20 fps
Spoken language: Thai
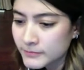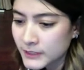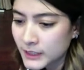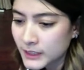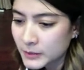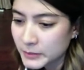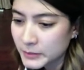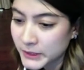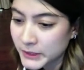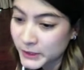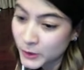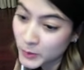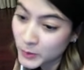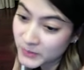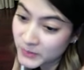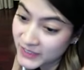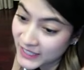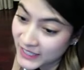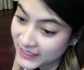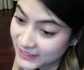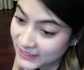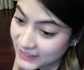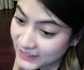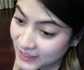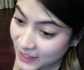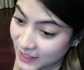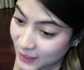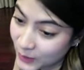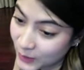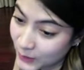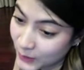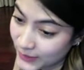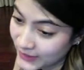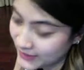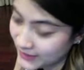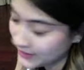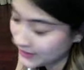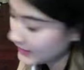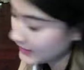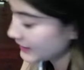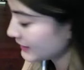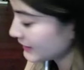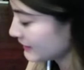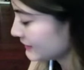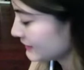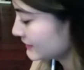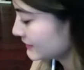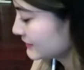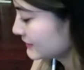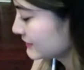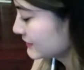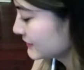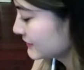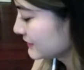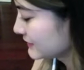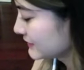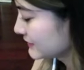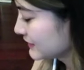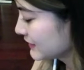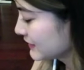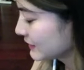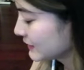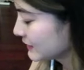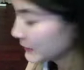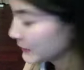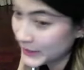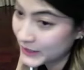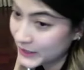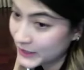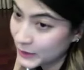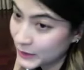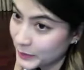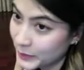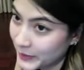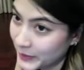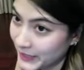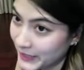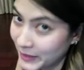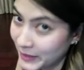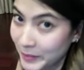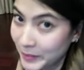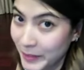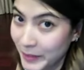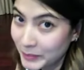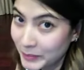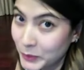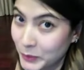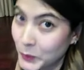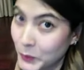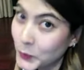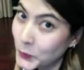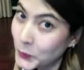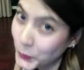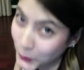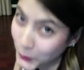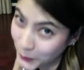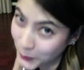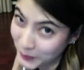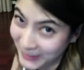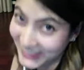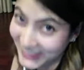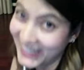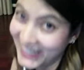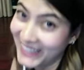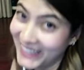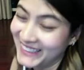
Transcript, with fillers: พี่สมใส่เสื้อหลุยนะคะ หลุยสุพรีมแบบกุ๊กกูเหมือนกัน